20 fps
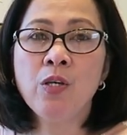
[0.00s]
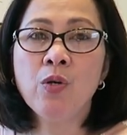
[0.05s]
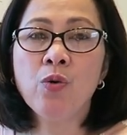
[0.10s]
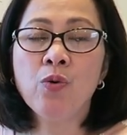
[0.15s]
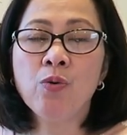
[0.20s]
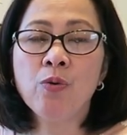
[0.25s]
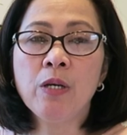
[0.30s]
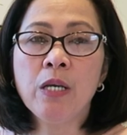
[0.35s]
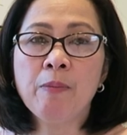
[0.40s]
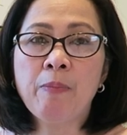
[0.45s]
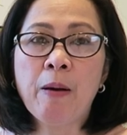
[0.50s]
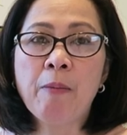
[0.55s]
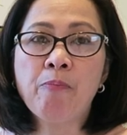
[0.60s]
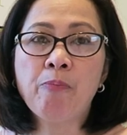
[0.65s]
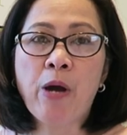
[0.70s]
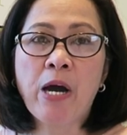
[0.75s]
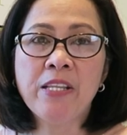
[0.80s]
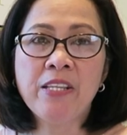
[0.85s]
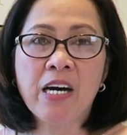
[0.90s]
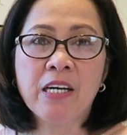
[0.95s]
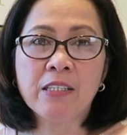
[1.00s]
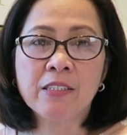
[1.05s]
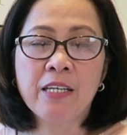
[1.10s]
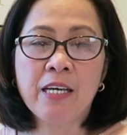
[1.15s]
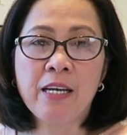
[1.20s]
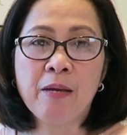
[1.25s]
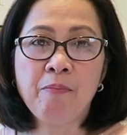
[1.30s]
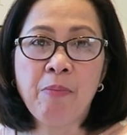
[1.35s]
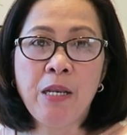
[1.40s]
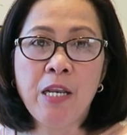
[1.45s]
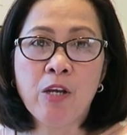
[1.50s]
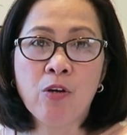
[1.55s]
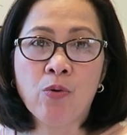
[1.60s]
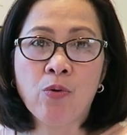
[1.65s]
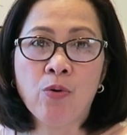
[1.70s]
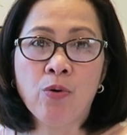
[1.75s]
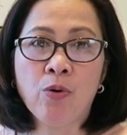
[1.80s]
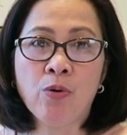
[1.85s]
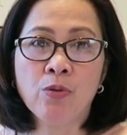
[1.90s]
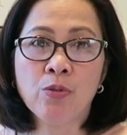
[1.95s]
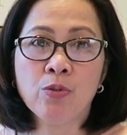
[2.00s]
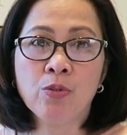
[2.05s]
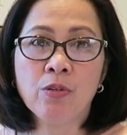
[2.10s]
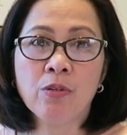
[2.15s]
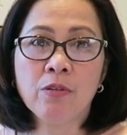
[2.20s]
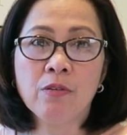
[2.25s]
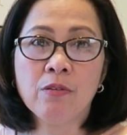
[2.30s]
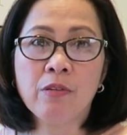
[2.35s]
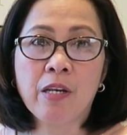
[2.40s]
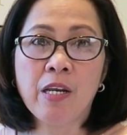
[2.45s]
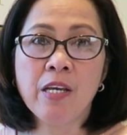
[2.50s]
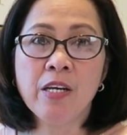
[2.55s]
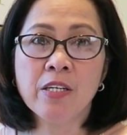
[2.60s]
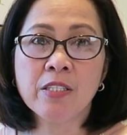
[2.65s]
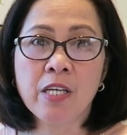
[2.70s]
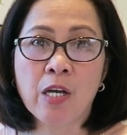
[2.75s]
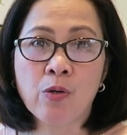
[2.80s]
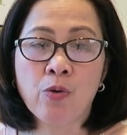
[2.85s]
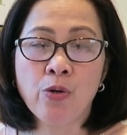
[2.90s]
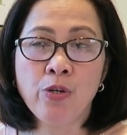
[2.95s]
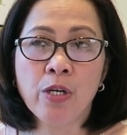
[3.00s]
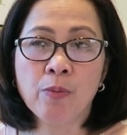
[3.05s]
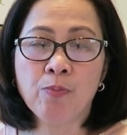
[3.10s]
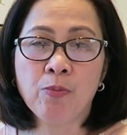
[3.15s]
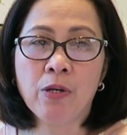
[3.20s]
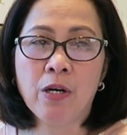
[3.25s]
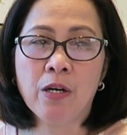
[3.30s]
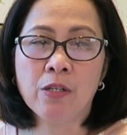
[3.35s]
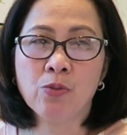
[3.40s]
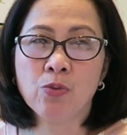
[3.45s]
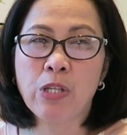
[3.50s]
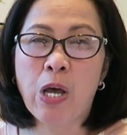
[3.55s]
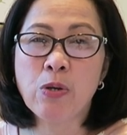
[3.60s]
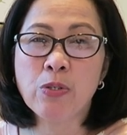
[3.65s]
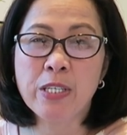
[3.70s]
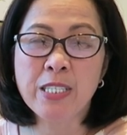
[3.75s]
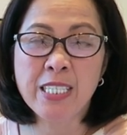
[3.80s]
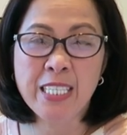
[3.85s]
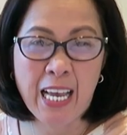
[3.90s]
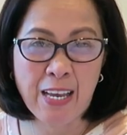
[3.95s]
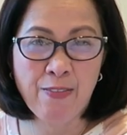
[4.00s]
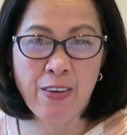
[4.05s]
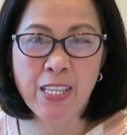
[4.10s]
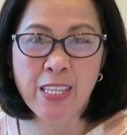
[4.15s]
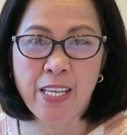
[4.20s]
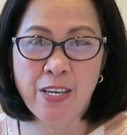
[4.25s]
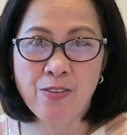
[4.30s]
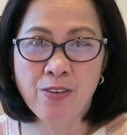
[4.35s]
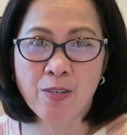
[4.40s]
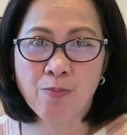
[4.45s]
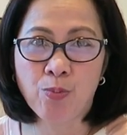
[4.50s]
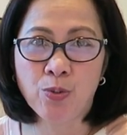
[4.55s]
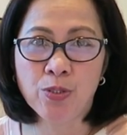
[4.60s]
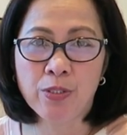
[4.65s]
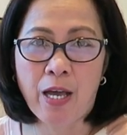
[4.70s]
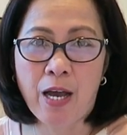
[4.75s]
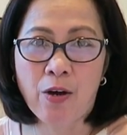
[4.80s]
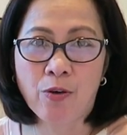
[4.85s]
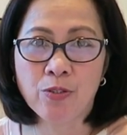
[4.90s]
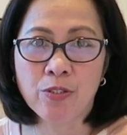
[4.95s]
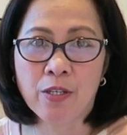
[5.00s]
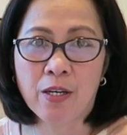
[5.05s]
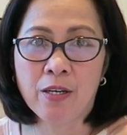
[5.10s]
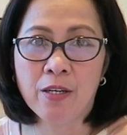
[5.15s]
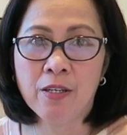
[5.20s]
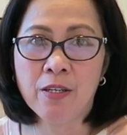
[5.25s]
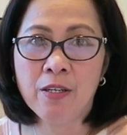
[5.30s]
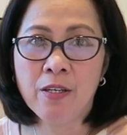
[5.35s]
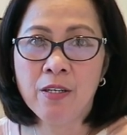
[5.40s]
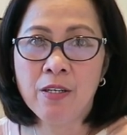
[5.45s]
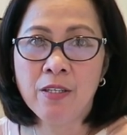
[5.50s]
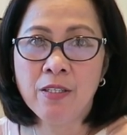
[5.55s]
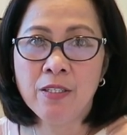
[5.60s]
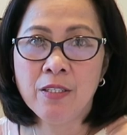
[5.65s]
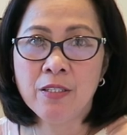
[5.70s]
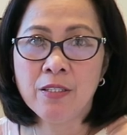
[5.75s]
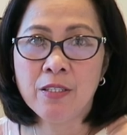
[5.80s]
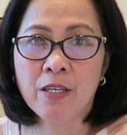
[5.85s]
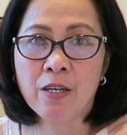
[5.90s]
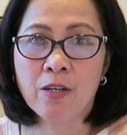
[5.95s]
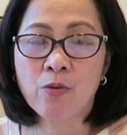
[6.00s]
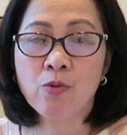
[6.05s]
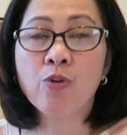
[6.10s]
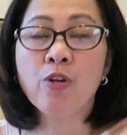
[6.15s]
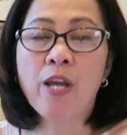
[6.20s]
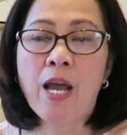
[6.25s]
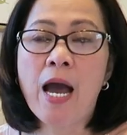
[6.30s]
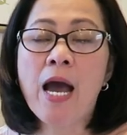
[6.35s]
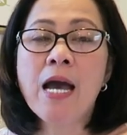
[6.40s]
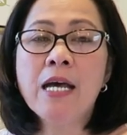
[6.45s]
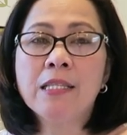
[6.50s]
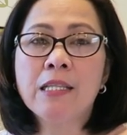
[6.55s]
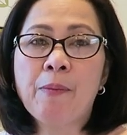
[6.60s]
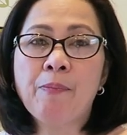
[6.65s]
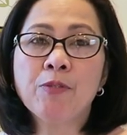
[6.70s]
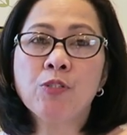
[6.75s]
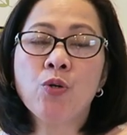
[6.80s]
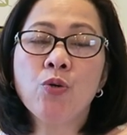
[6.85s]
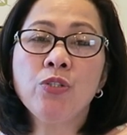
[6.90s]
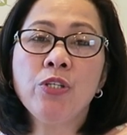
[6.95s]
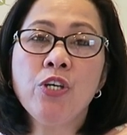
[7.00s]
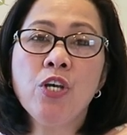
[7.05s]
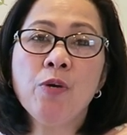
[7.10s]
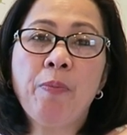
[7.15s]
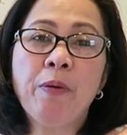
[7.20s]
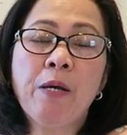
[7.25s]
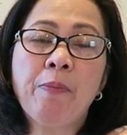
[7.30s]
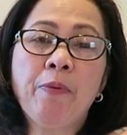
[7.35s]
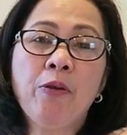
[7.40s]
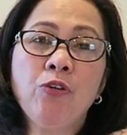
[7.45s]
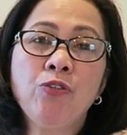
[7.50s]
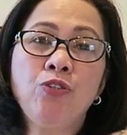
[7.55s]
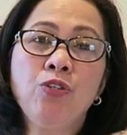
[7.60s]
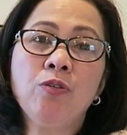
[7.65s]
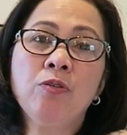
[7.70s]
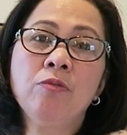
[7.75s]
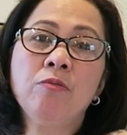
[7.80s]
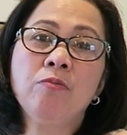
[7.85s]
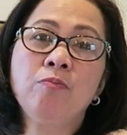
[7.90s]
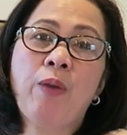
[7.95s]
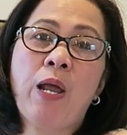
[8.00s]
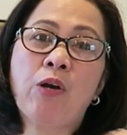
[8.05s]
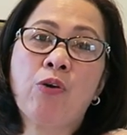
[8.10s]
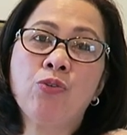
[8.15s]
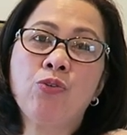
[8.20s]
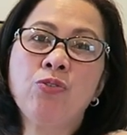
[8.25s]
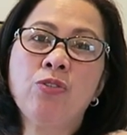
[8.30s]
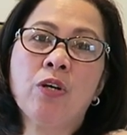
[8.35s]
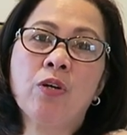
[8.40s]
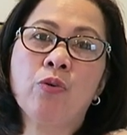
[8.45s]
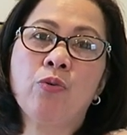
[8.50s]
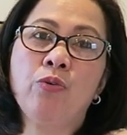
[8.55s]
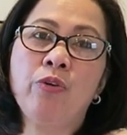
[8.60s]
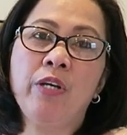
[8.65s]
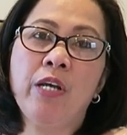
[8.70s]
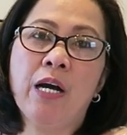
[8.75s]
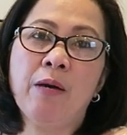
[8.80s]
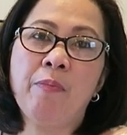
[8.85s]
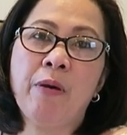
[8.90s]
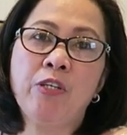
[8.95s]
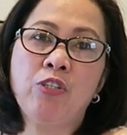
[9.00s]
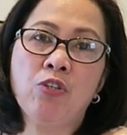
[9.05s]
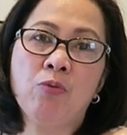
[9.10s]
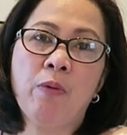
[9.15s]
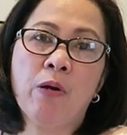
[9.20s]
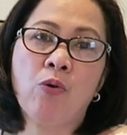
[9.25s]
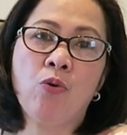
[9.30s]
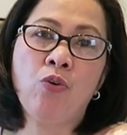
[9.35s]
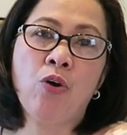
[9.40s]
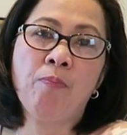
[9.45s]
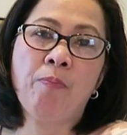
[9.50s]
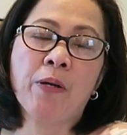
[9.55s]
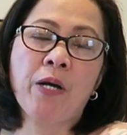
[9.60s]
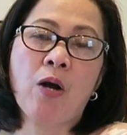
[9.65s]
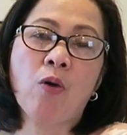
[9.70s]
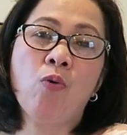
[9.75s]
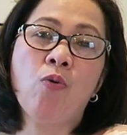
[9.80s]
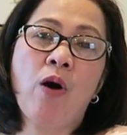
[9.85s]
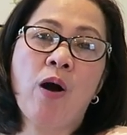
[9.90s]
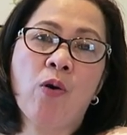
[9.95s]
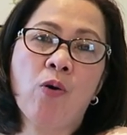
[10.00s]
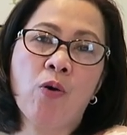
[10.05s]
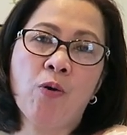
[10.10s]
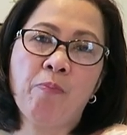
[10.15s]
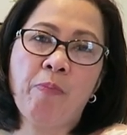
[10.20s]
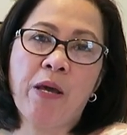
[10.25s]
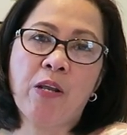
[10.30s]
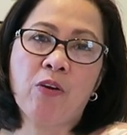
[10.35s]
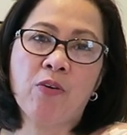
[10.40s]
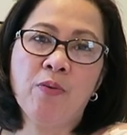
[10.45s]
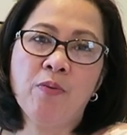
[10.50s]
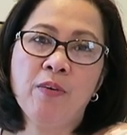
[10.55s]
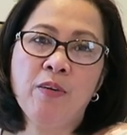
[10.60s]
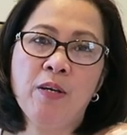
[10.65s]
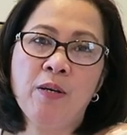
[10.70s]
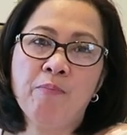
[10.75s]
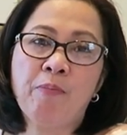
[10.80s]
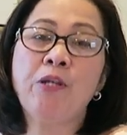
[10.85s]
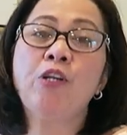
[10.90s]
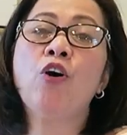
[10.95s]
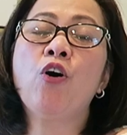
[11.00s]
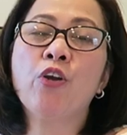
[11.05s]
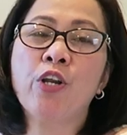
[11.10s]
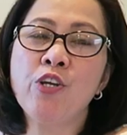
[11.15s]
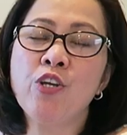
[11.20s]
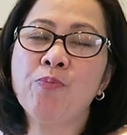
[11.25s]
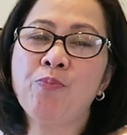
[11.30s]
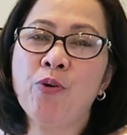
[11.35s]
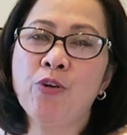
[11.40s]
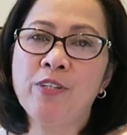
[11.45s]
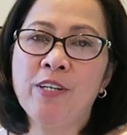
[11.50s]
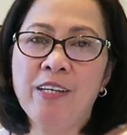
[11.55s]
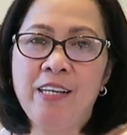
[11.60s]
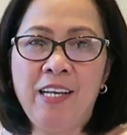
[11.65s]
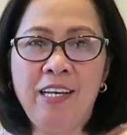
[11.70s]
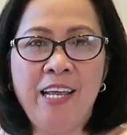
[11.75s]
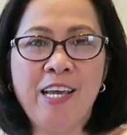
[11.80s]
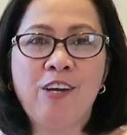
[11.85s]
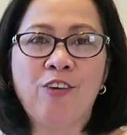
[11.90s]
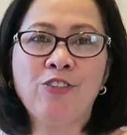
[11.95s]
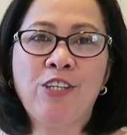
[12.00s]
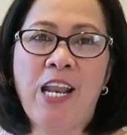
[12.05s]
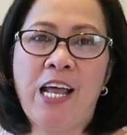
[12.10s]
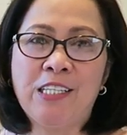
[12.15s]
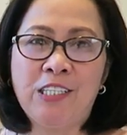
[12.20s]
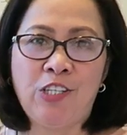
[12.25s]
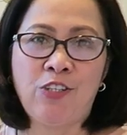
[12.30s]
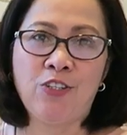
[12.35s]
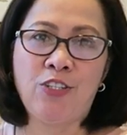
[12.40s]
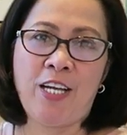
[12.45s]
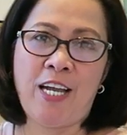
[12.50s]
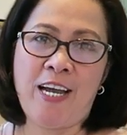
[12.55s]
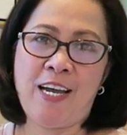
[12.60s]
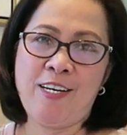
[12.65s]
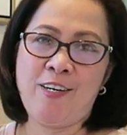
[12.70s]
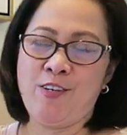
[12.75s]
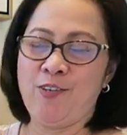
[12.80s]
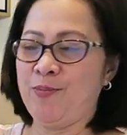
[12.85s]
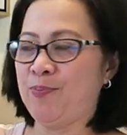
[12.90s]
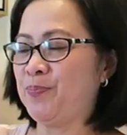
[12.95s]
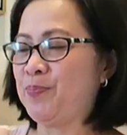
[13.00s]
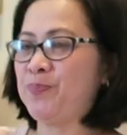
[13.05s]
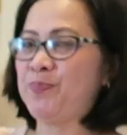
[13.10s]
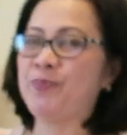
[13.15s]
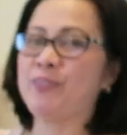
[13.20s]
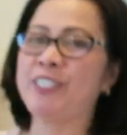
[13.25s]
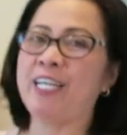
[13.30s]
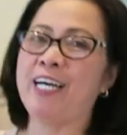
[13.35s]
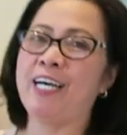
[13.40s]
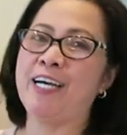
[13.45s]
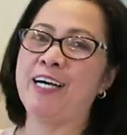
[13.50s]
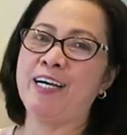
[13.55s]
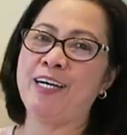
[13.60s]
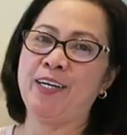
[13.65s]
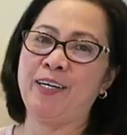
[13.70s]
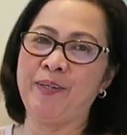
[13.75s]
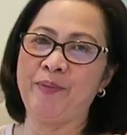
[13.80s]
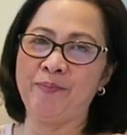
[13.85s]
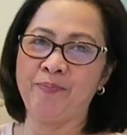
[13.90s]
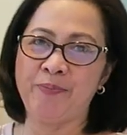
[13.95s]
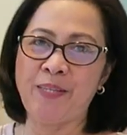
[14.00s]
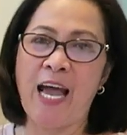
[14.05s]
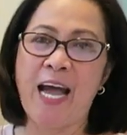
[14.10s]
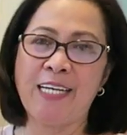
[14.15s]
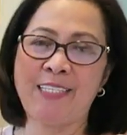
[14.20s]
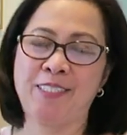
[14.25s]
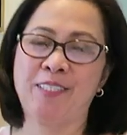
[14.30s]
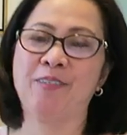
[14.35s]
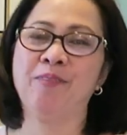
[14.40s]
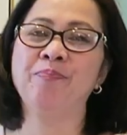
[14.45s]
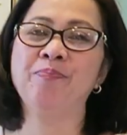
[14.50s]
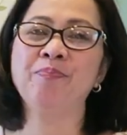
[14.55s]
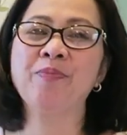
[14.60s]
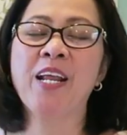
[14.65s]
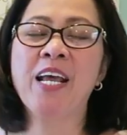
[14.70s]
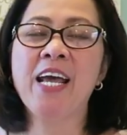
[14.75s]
yung ibang product na nabili ko 3 years ago, yung, uh, ah, 2017 yung nagpunta ako sa sa Korea. Tapos kung hindi nyo pa napanood yung vlog ko dun sa Korea, medyo magulo ang pagkakuha ko. Pero panoorin nyo po, ililink ko na lang dito sa ano, sa taas.